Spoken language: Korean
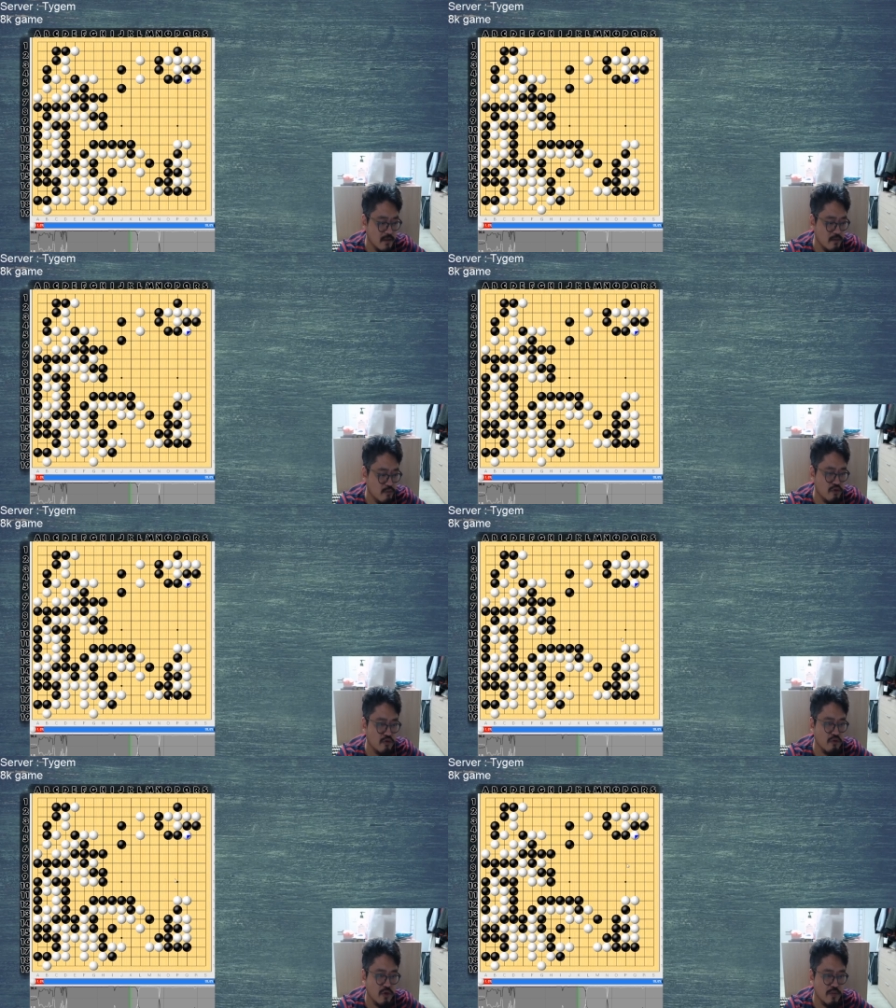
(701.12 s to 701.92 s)

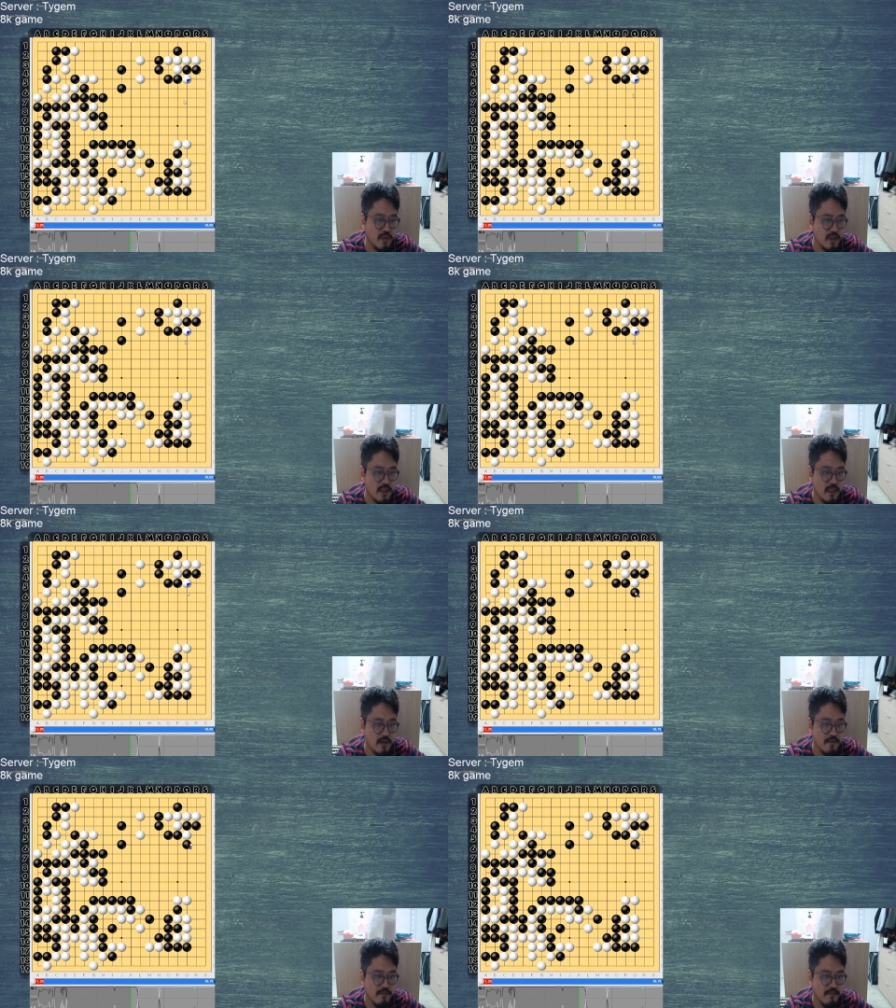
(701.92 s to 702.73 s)
무조건 버리세요.
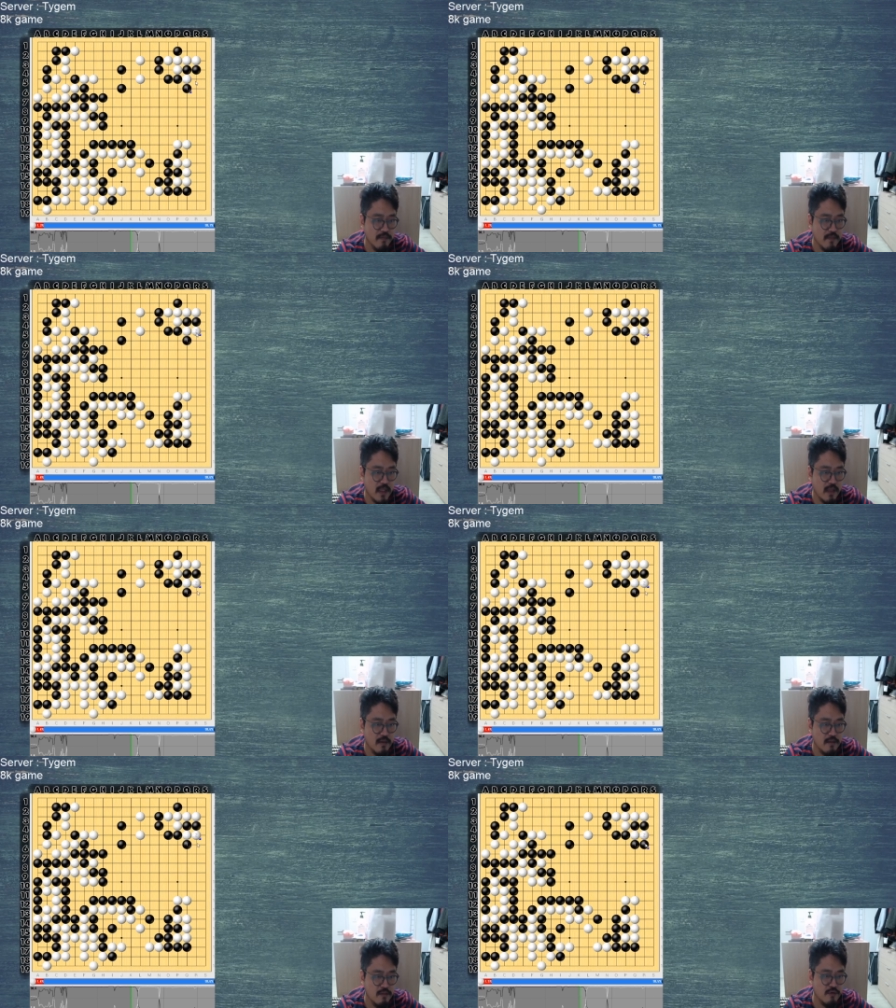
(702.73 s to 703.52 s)

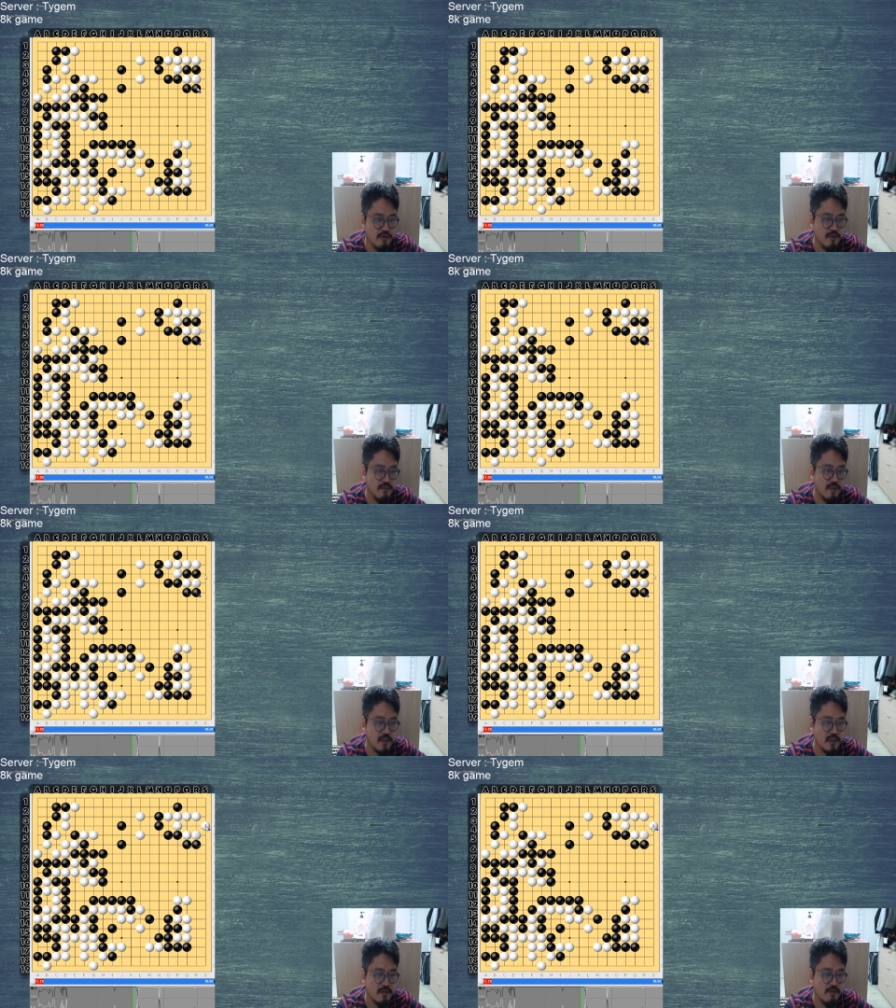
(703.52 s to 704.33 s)
무조건
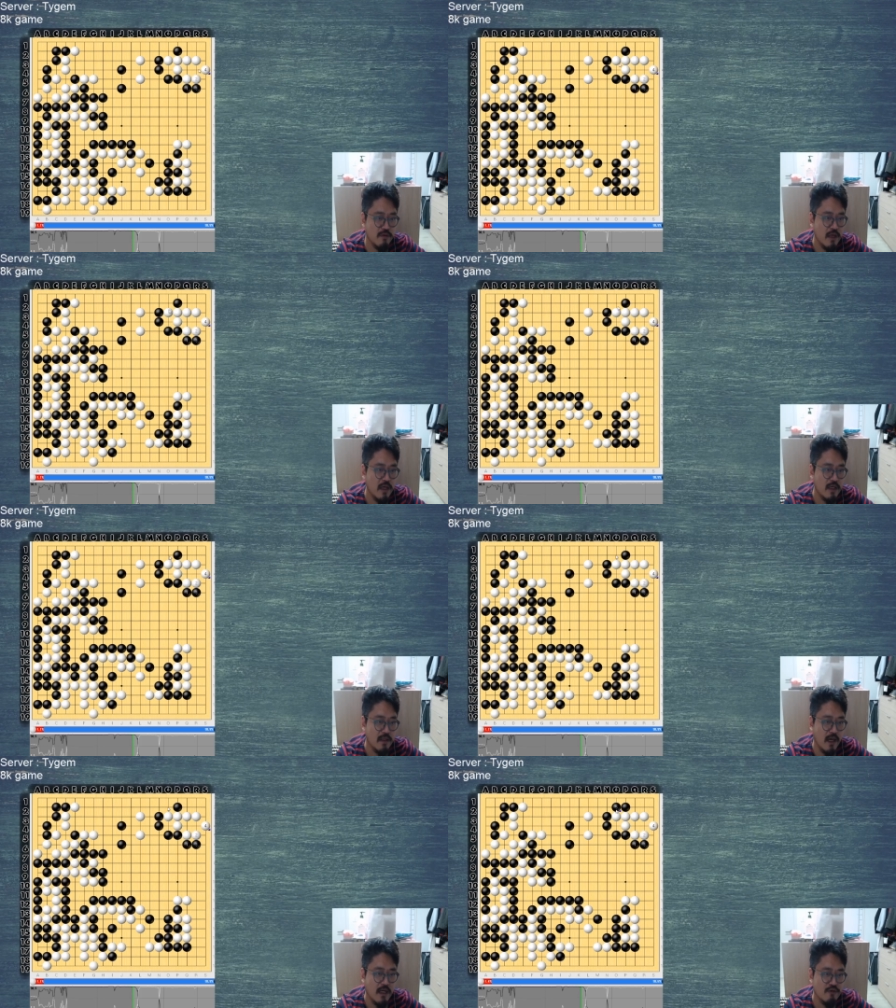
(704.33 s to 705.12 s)
버리시고
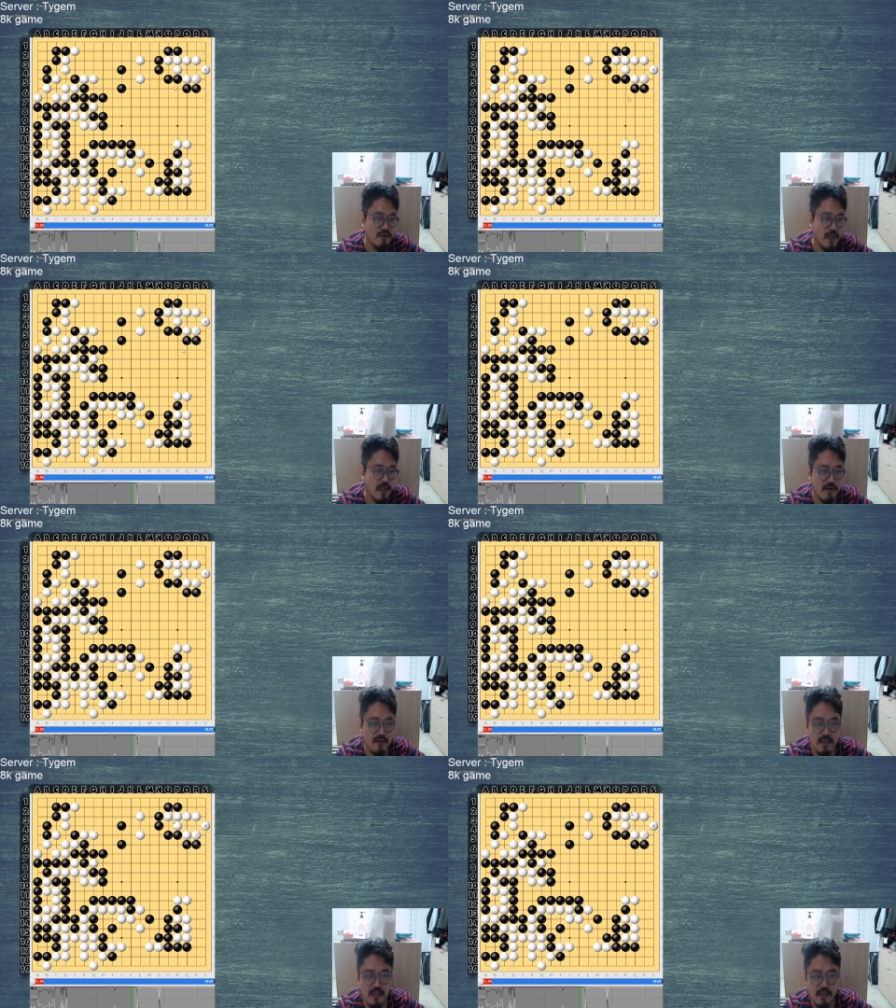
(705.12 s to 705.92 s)
나중에 이거
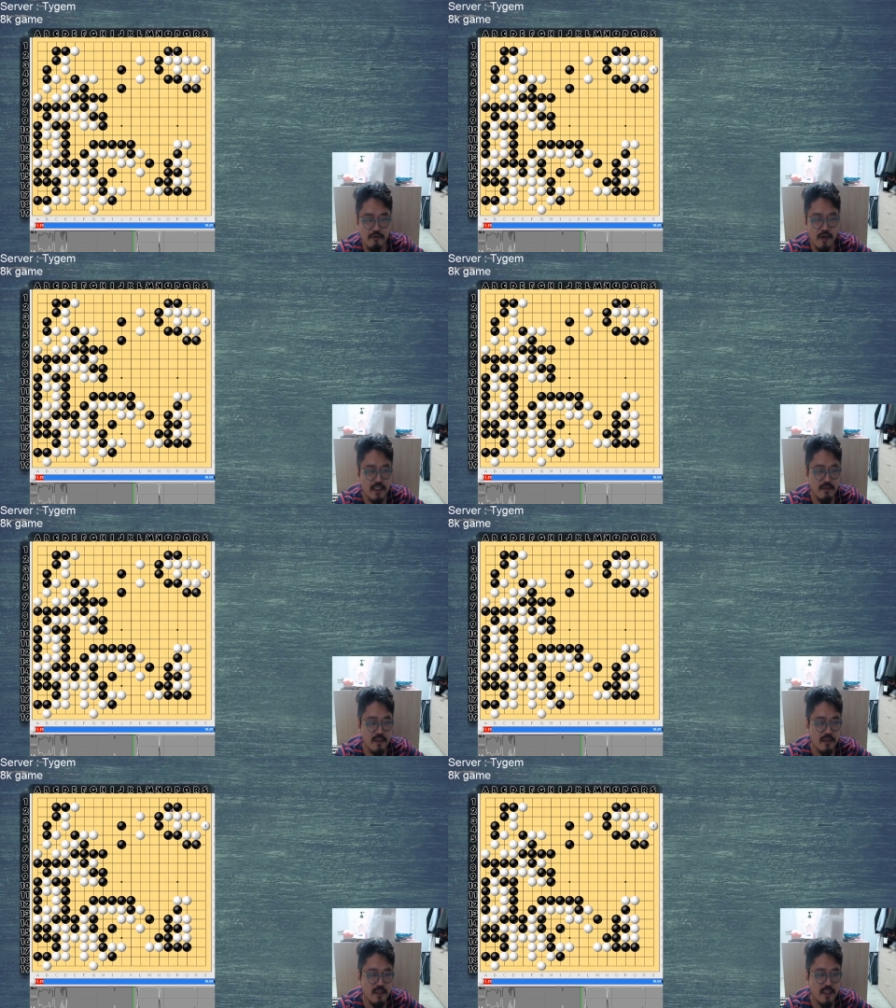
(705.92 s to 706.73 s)
끝내기로
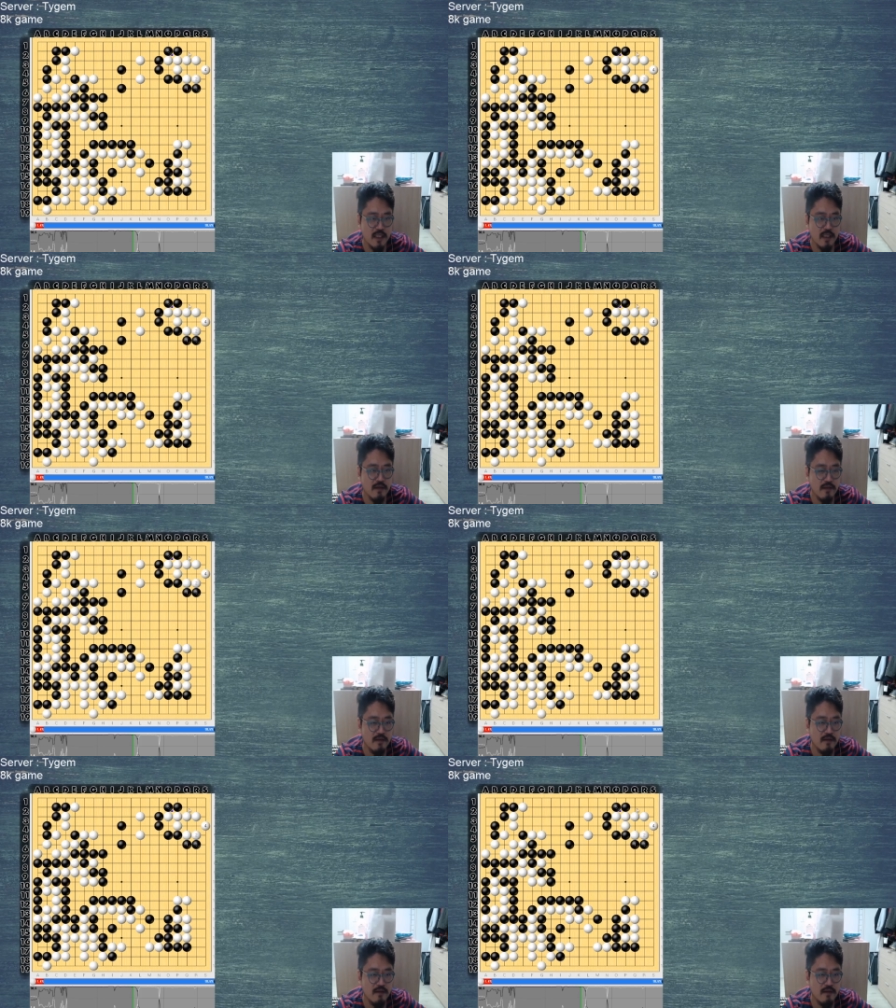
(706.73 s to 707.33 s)
하시면은 크잖아요.